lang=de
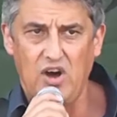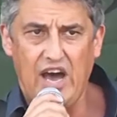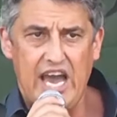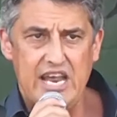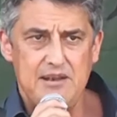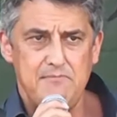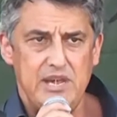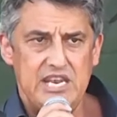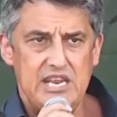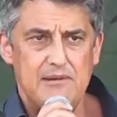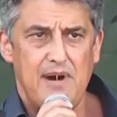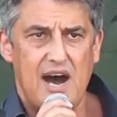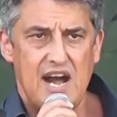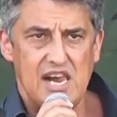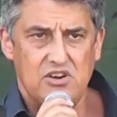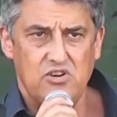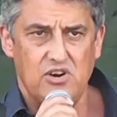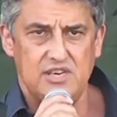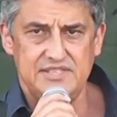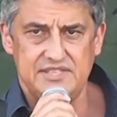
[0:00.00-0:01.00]
doch einen
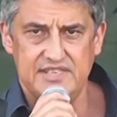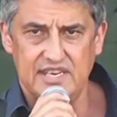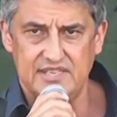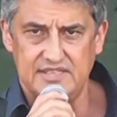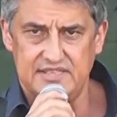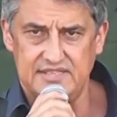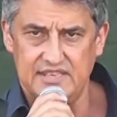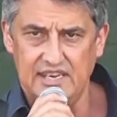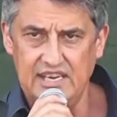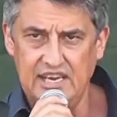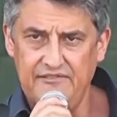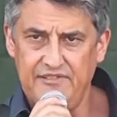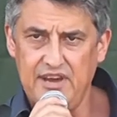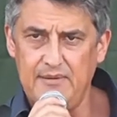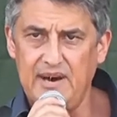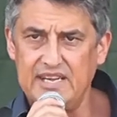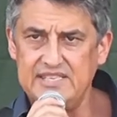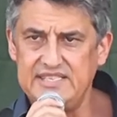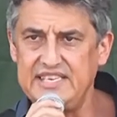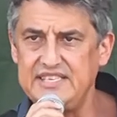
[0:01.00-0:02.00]
Minimalkonsens,
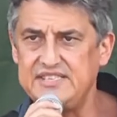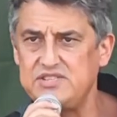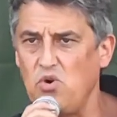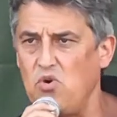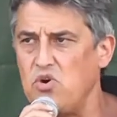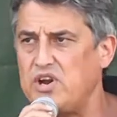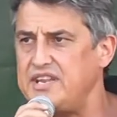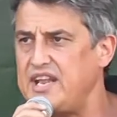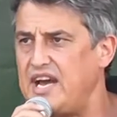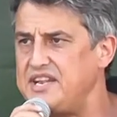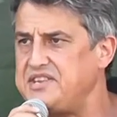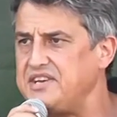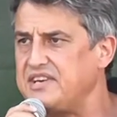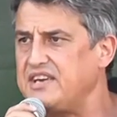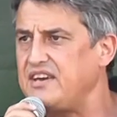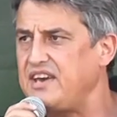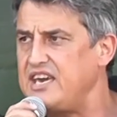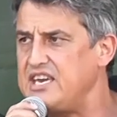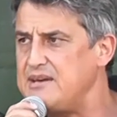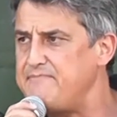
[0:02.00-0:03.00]
wenn man die sogenannte
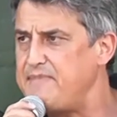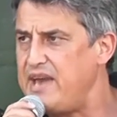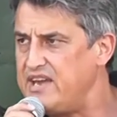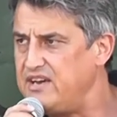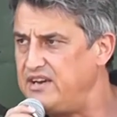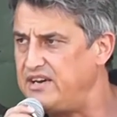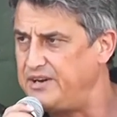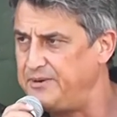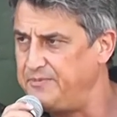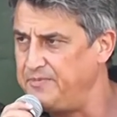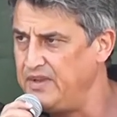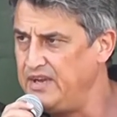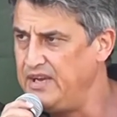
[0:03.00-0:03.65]
geringe Menge